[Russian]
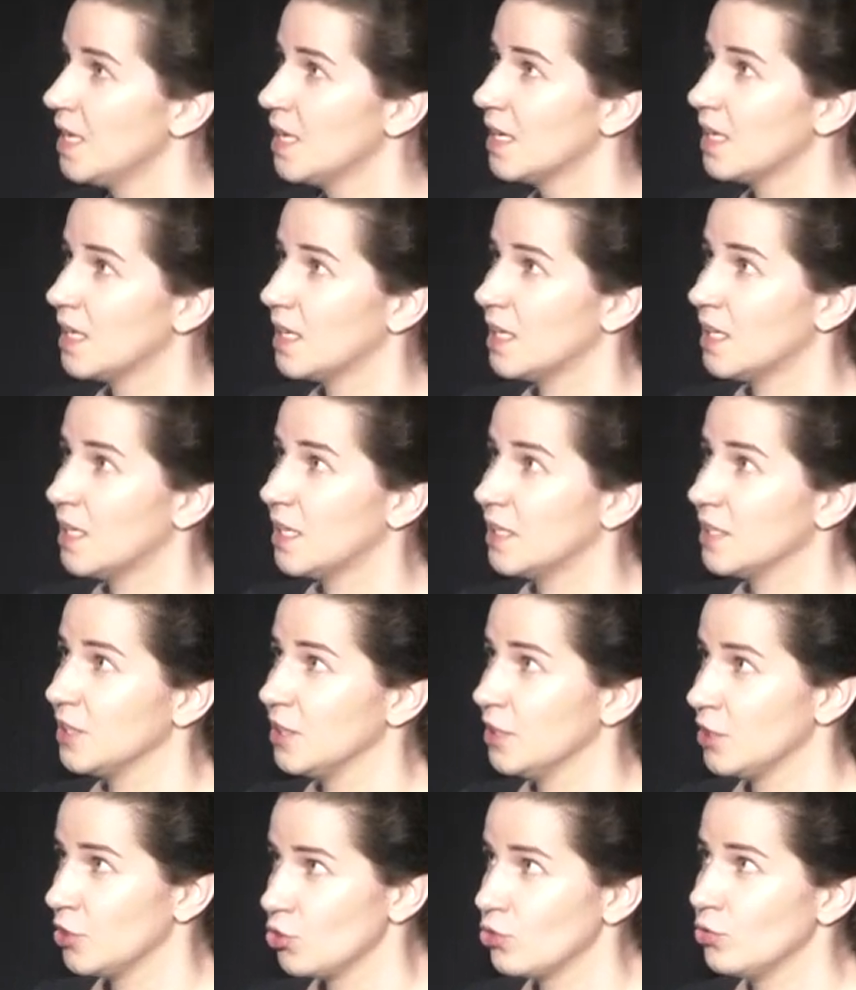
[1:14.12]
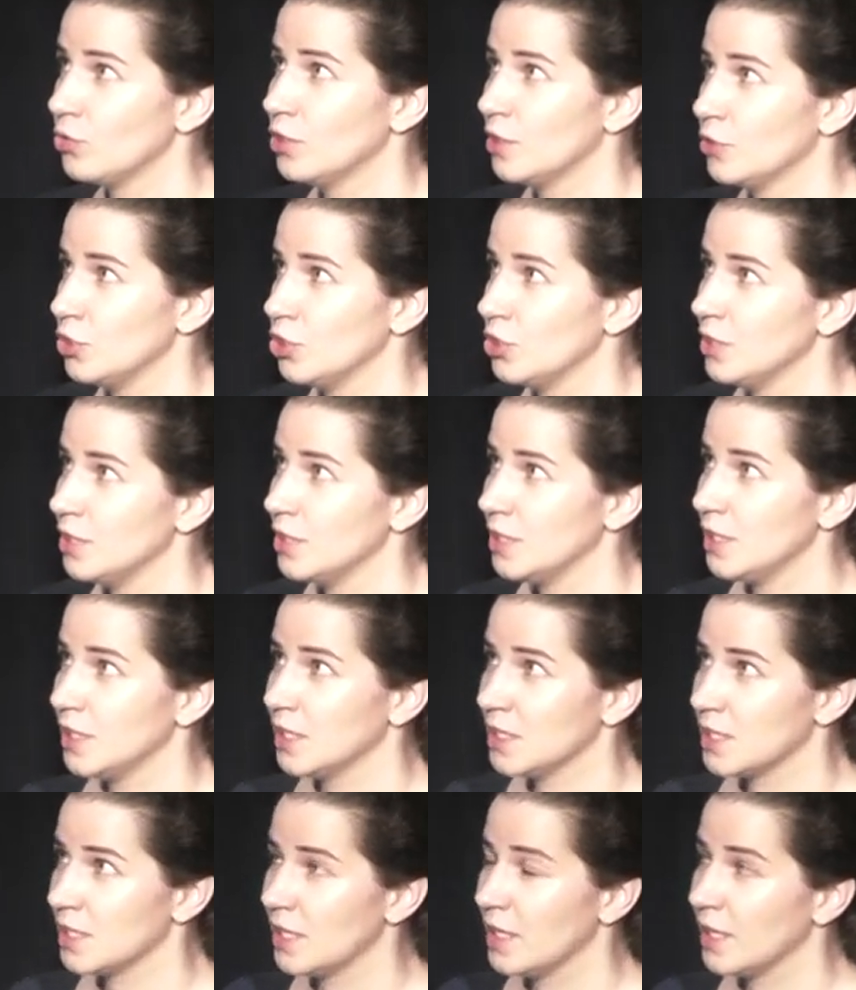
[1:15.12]
А, и начну я очень
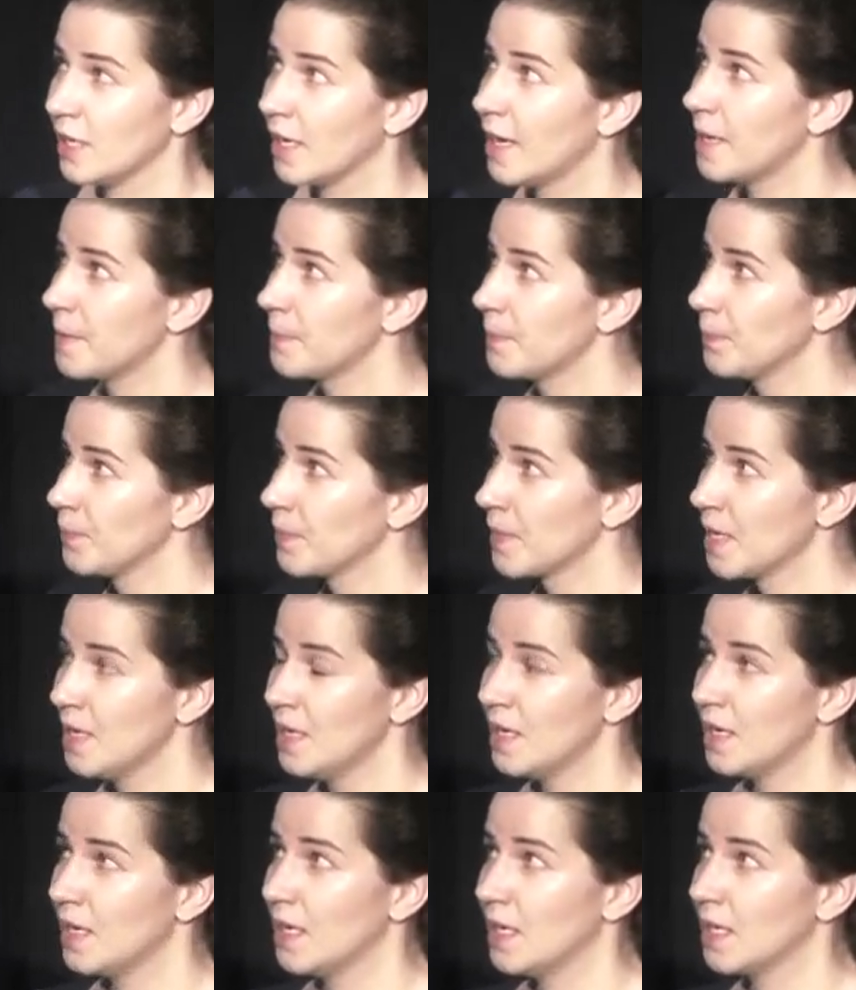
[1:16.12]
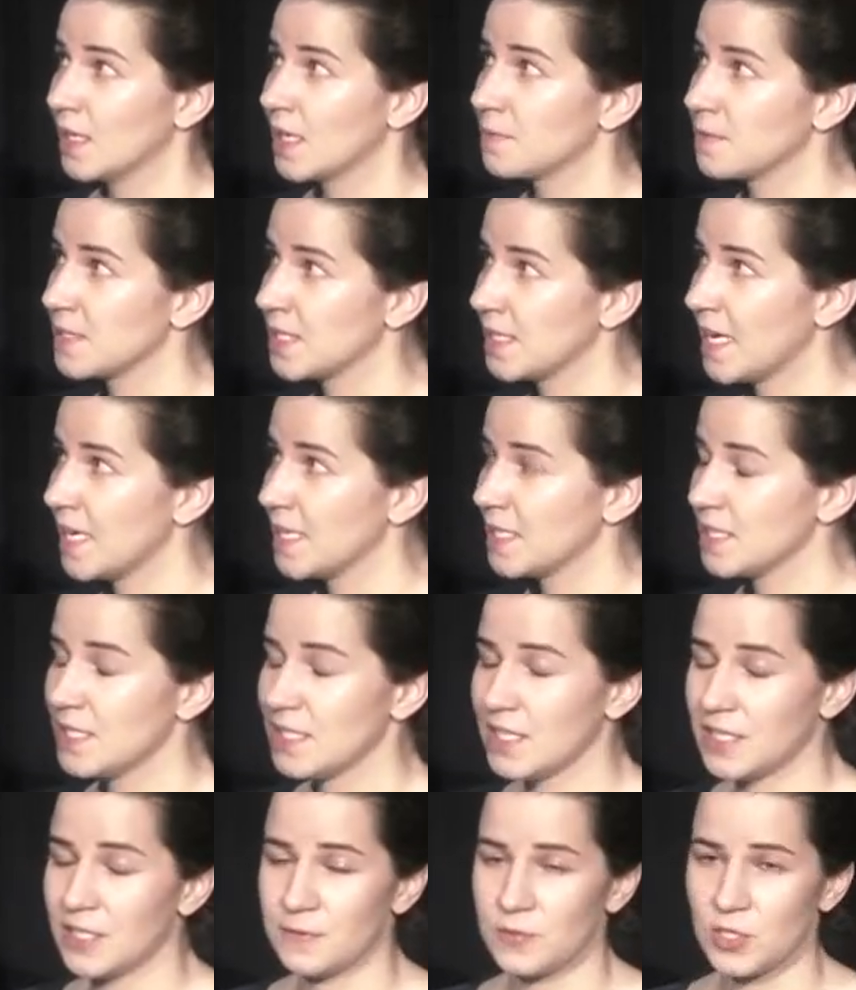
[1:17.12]
сильно издалека. А, как вы
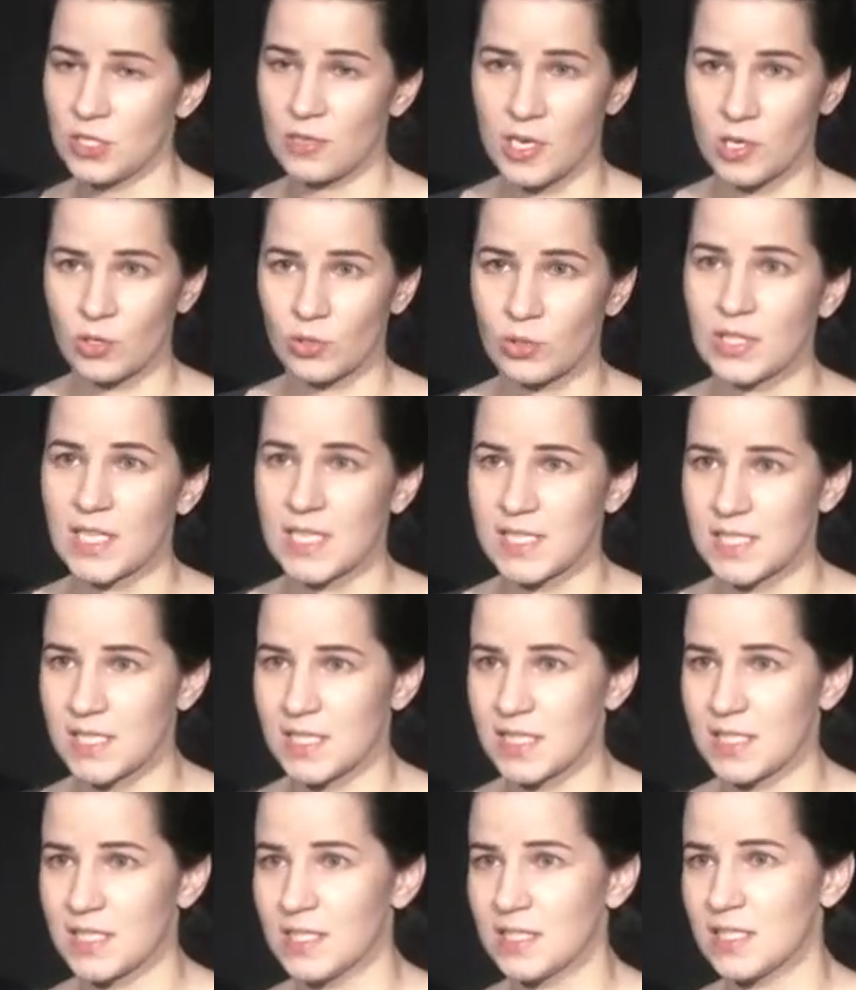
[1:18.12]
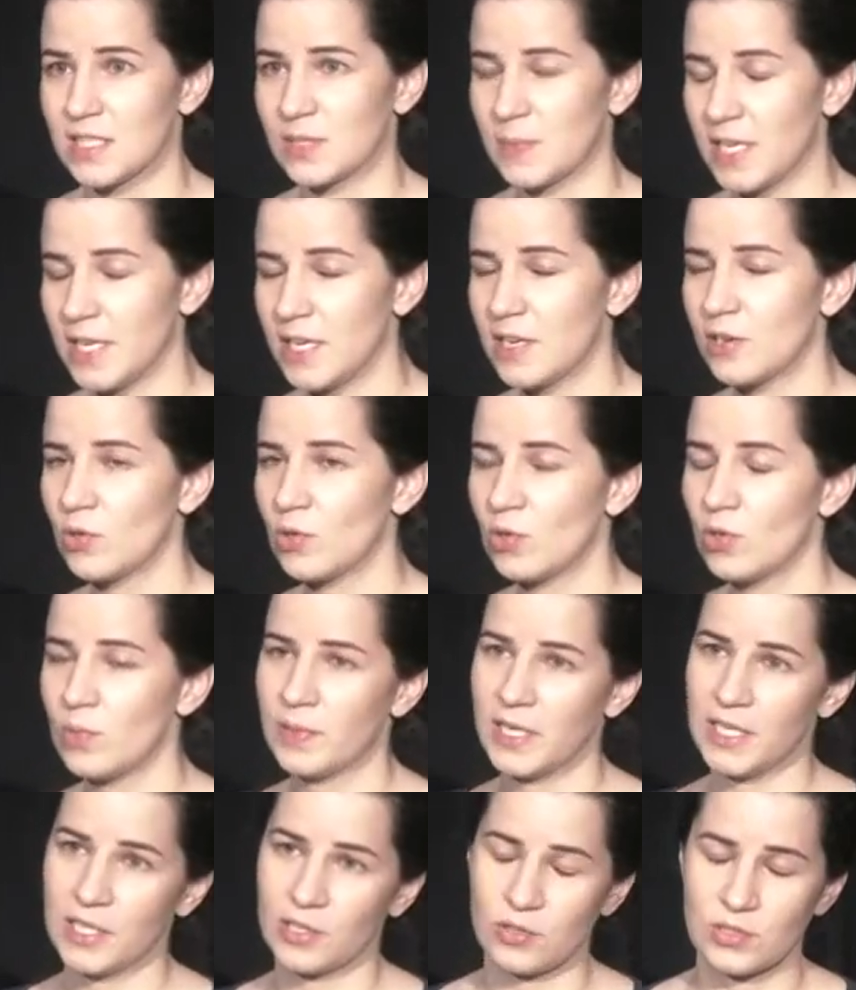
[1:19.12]
знаете, все вокруг нас состоит из молекул,
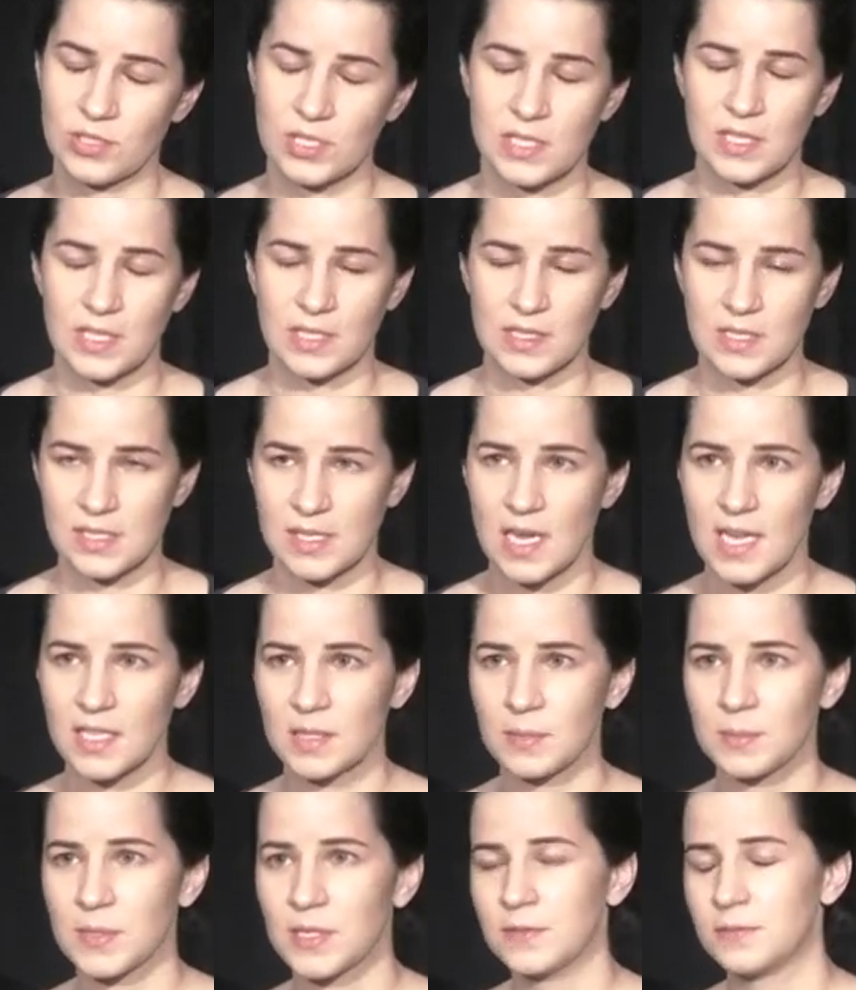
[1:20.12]
молекулы состоят из атомов,